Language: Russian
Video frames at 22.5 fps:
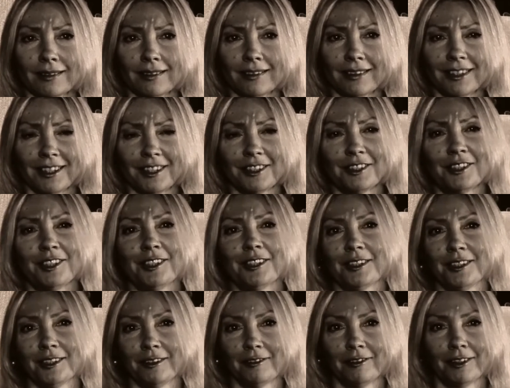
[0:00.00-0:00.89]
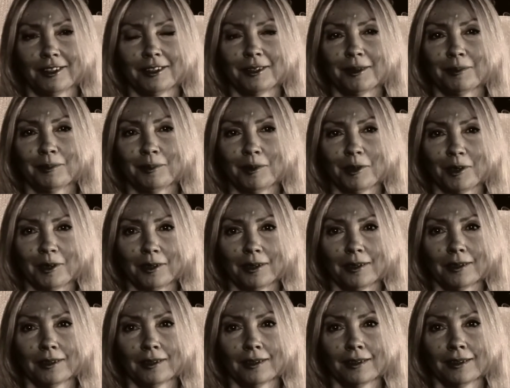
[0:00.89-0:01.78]
Единственный
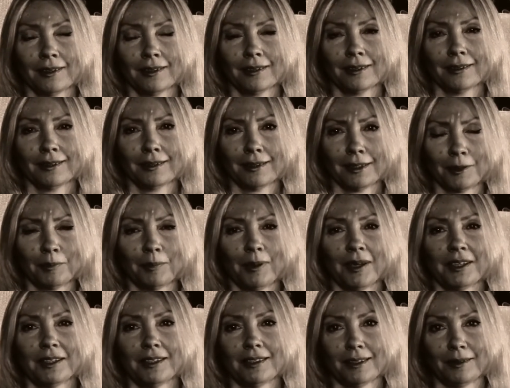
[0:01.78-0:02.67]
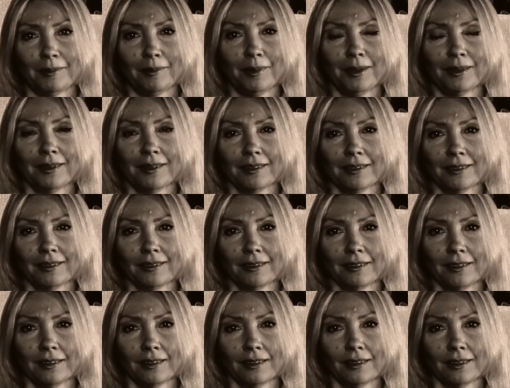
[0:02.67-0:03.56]
мой, спасибо
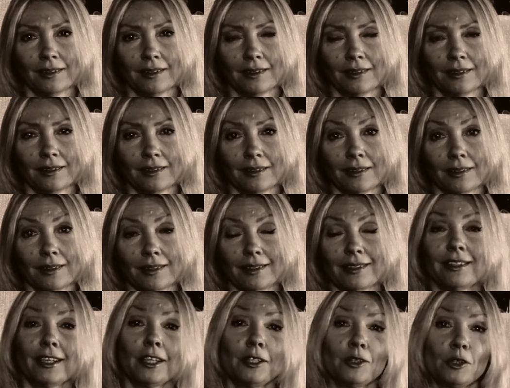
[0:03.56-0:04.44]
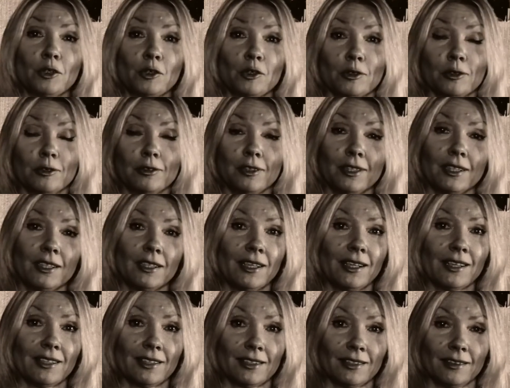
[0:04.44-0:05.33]
за то, что ты
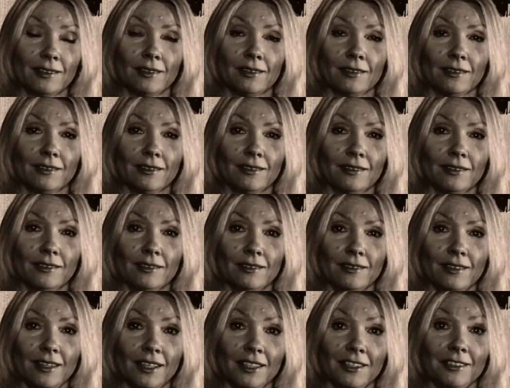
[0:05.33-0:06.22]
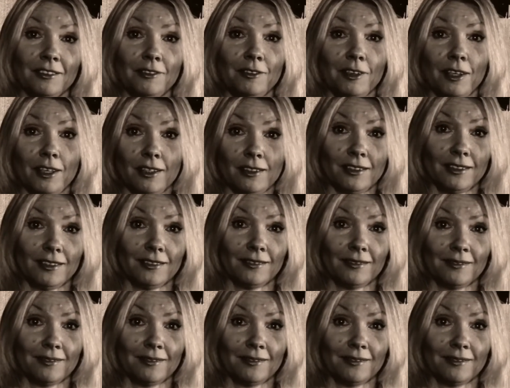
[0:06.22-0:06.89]
есть на свете.